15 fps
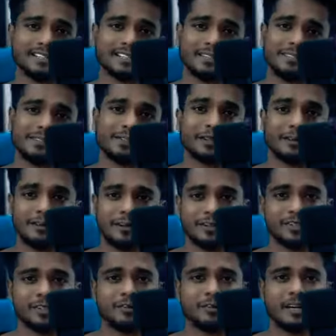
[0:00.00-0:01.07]
থাকে যার সাথে কথা
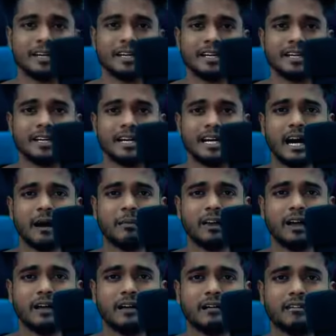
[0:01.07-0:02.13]
বলার সময়
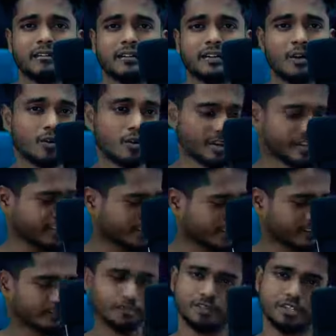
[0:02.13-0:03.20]
আমরা
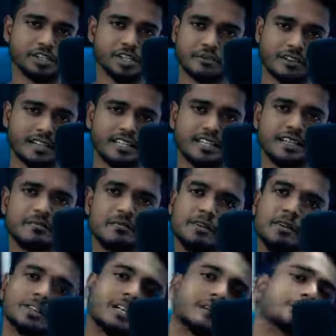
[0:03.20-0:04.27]
ঘড়ির দিকে কোনো হিসেব রাখি না
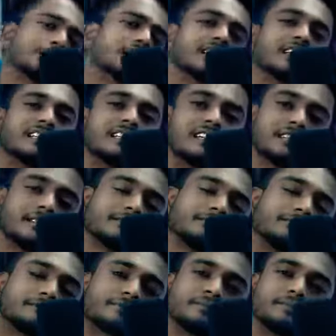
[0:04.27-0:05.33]
এবং কথা বলতেই থাকি
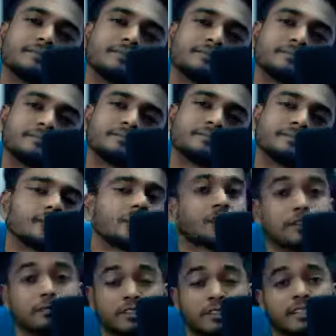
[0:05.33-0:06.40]

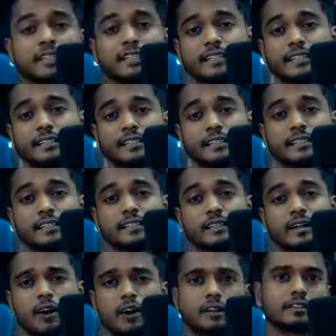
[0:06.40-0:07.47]
কথা বলতেই থাকি
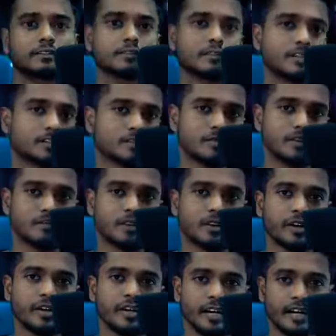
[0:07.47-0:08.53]
হঠাৎ করে এক সময়
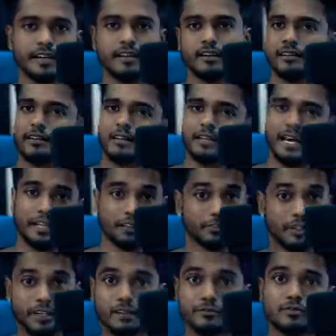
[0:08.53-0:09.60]
মনে হয় আরে
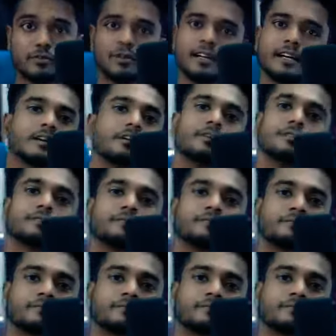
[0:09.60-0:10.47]
এতটা টাইম চলে গেল